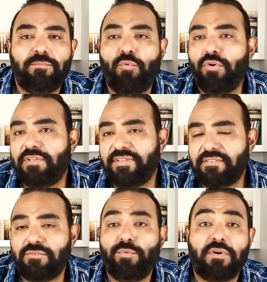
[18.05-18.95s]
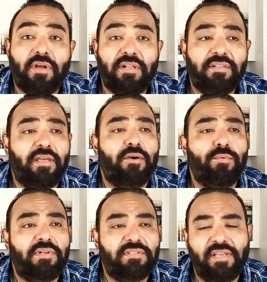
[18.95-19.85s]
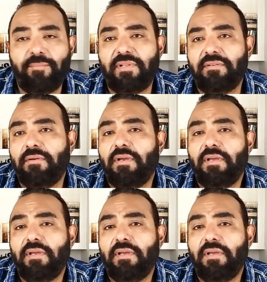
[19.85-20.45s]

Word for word: مخلص والراجل ده هو اللي دايما